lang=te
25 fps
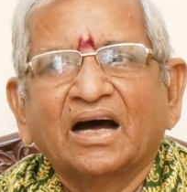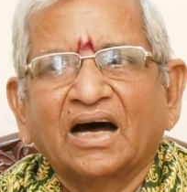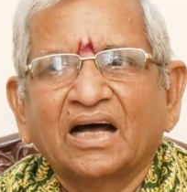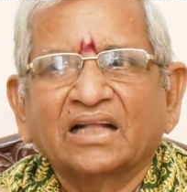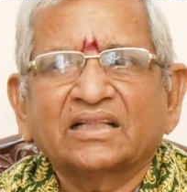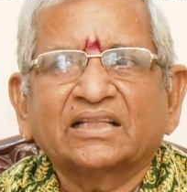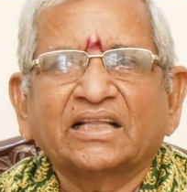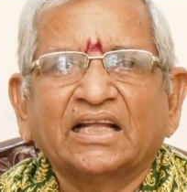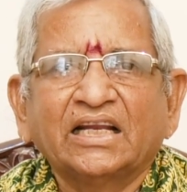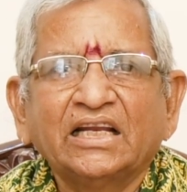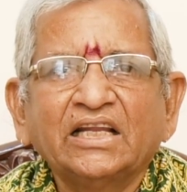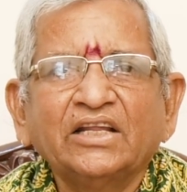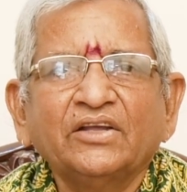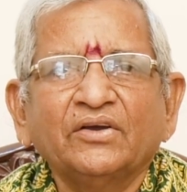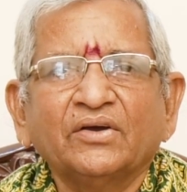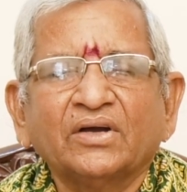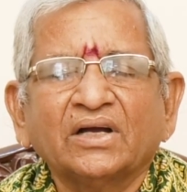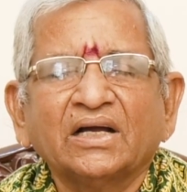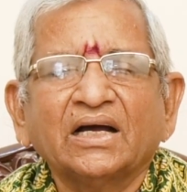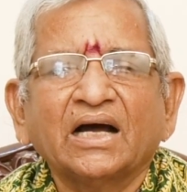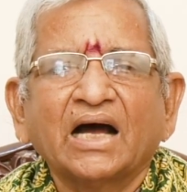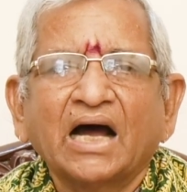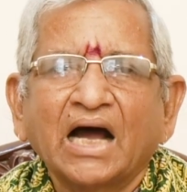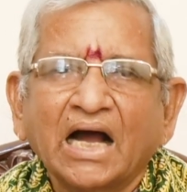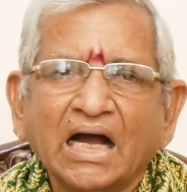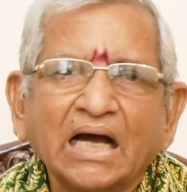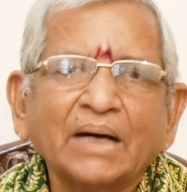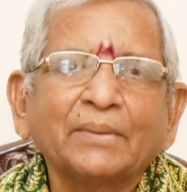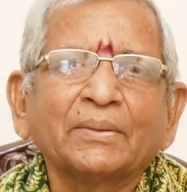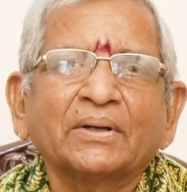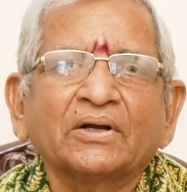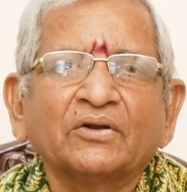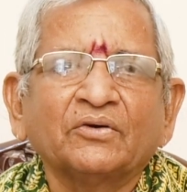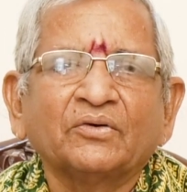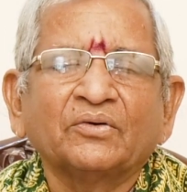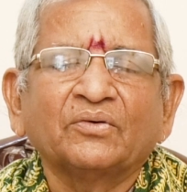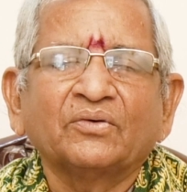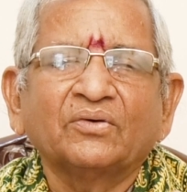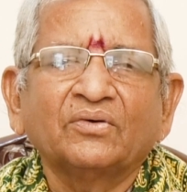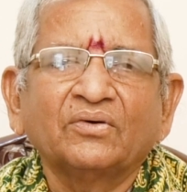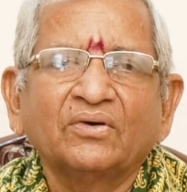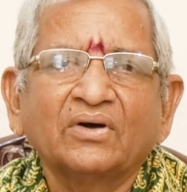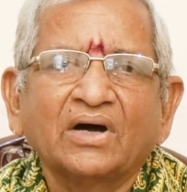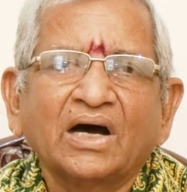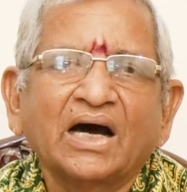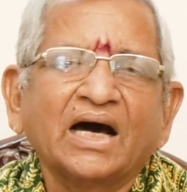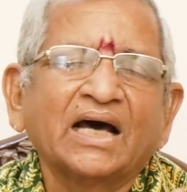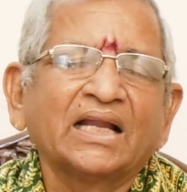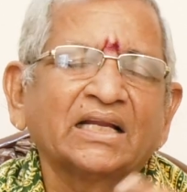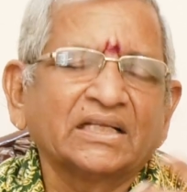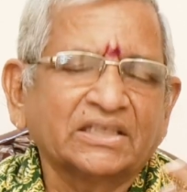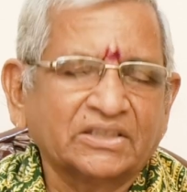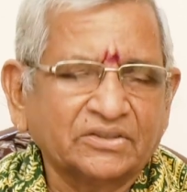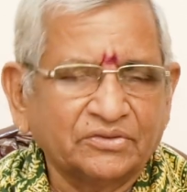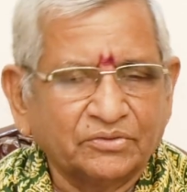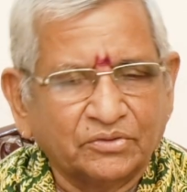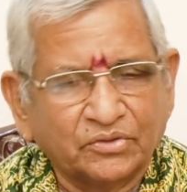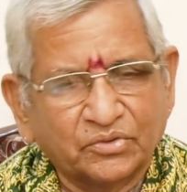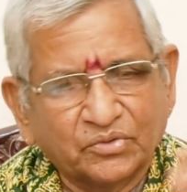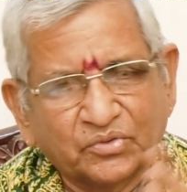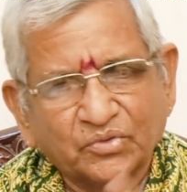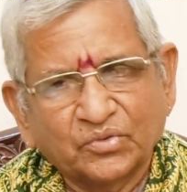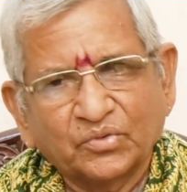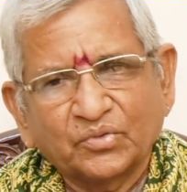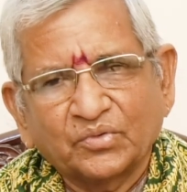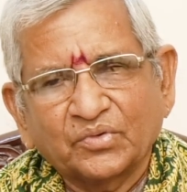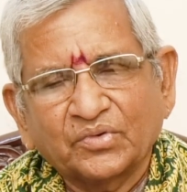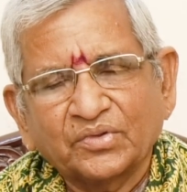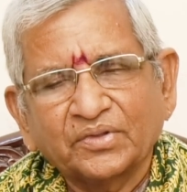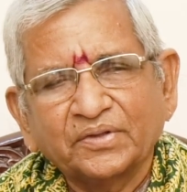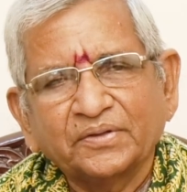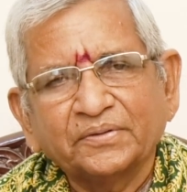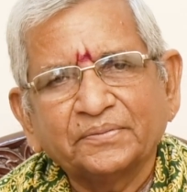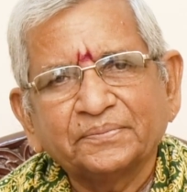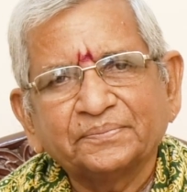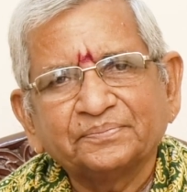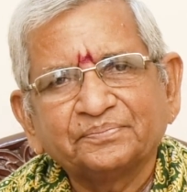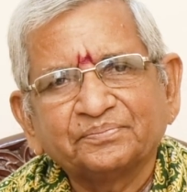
ఆ తల్లి యొక్క ఆగమనం ఆలస్యం అవుతూ ఉంటుంది